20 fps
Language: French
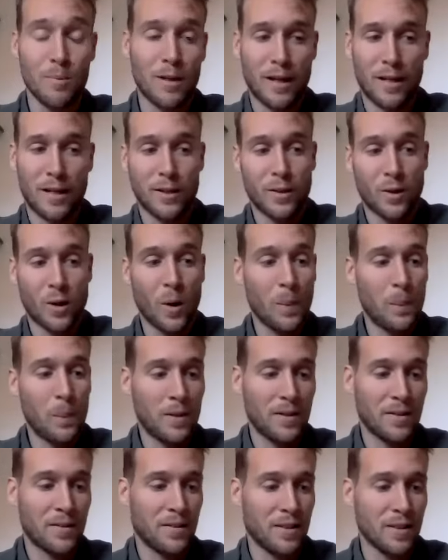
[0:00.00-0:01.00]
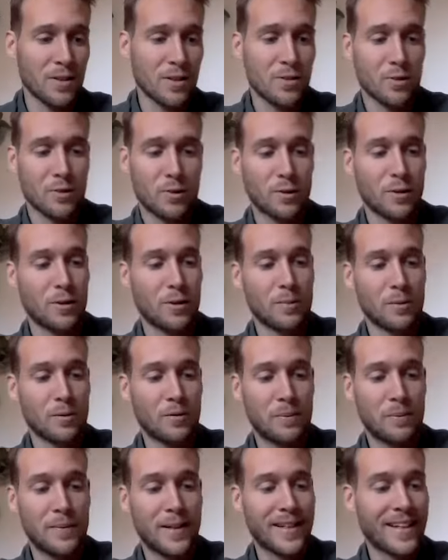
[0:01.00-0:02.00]
oui, mais avec grand plaisir. Je te donne
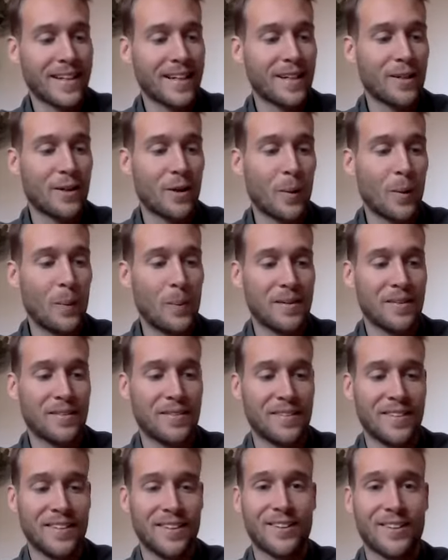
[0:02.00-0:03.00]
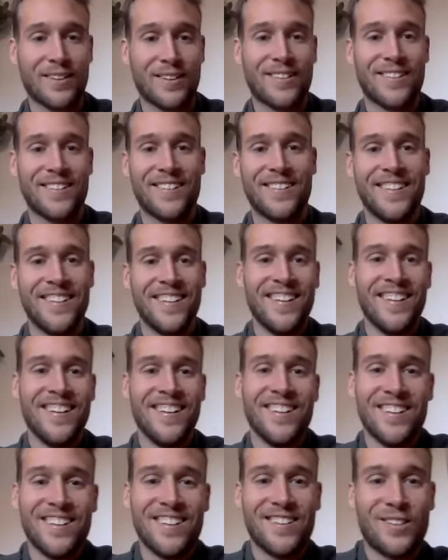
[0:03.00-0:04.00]
mon feedback avec grand plaisir.
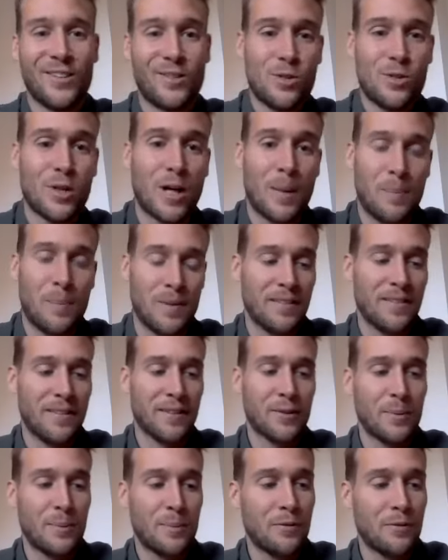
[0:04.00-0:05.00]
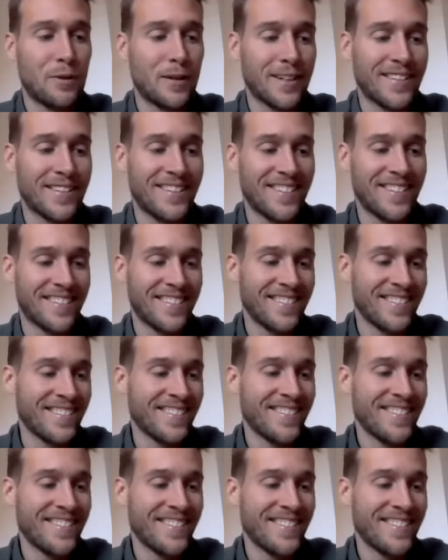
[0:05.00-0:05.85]
C'est toujours un plaisir de pouvoir aider.